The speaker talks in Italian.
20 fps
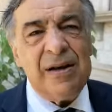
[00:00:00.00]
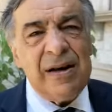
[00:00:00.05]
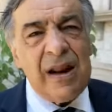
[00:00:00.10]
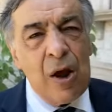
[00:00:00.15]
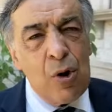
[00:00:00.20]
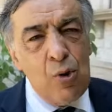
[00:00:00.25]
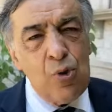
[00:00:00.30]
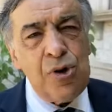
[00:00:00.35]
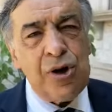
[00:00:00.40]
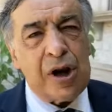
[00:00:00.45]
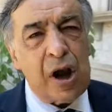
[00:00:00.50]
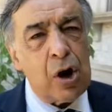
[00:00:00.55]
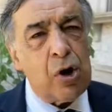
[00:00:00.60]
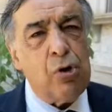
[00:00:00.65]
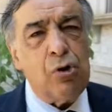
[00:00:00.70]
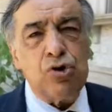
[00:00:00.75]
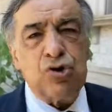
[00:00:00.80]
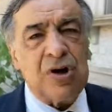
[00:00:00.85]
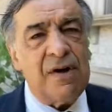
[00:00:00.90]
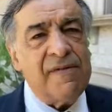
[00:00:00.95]
le uniche
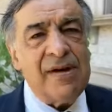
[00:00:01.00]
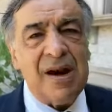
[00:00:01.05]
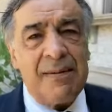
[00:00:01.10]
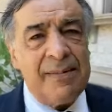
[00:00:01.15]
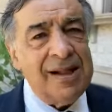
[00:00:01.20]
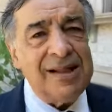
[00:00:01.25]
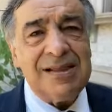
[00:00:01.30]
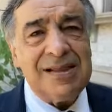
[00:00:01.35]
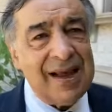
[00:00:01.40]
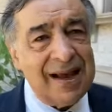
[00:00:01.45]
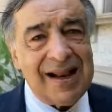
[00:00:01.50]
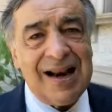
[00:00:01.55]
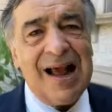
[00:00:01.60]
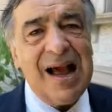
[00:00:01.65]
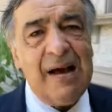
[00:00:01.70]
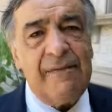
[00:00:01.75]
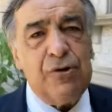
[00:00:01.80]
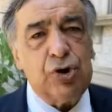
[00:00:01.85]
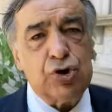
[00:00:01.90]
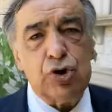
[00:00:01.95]
cose veramente
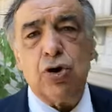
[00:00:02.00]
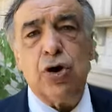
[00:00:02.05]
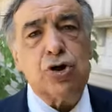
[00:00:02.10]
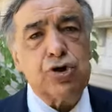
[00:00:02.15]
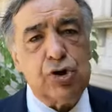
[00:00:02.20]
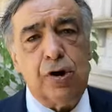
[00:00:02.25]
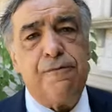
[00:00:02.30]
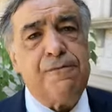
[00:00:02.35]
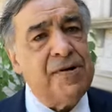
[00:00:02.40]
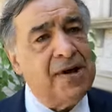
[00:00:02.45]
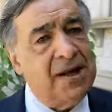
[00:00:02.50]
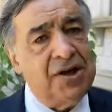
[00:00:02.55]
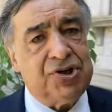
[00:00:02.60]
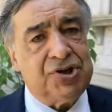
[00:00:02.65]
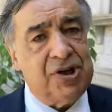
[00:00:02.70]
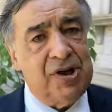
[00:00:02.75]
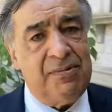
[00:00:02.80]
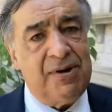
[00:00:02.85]
gravi sono le sofferenze